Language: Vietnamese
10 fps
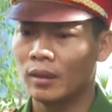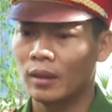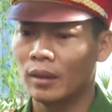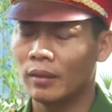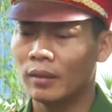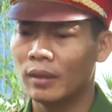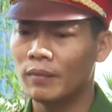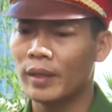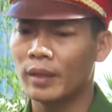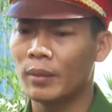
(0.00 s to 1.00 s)
Ờ,
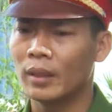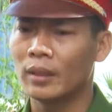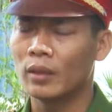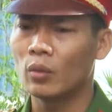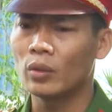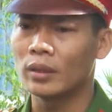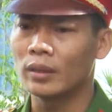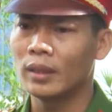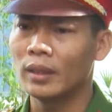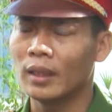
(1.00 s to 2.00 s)
cái việc mà đối
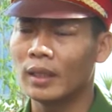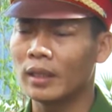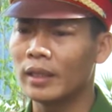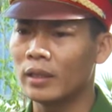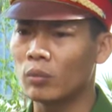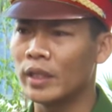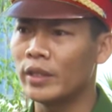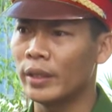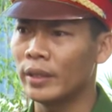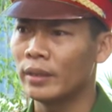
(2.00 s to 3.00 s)
tượng là, là liên tục di
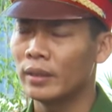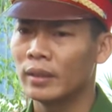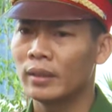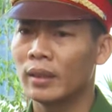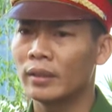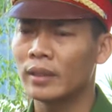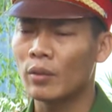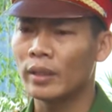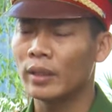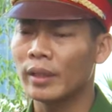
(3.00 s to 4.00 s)
chuyển à,
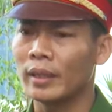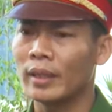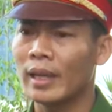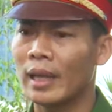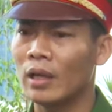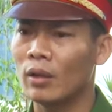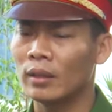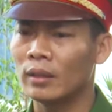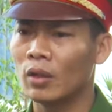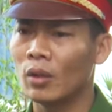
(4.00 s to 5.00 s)
sau khi thực hiện gây án
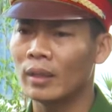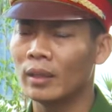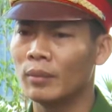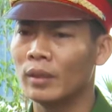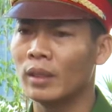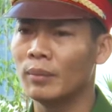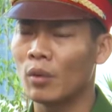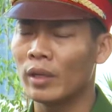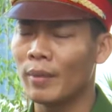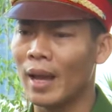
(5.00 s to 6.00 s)
hàng loạt ờ, ở
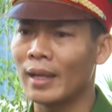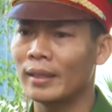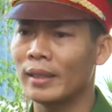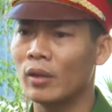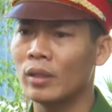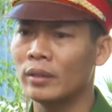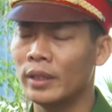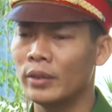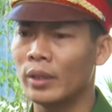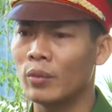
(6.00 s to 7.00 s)
một cái địa bàn thì nó
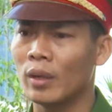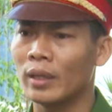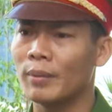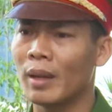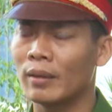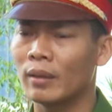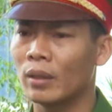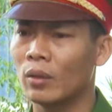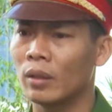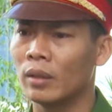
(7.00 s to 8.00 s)
di chuyển qua cái địa bàn
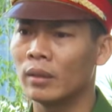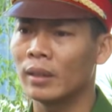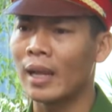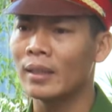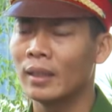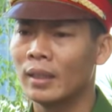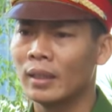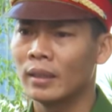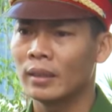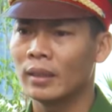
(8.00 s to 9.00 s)
ờ, khác
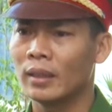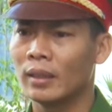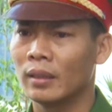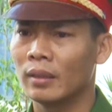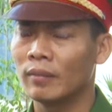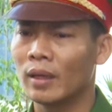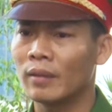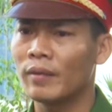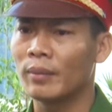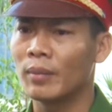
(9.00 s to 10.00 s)
dạ, và
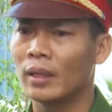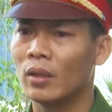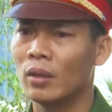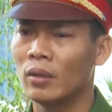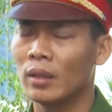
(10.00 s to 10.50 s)
cái việc mà nó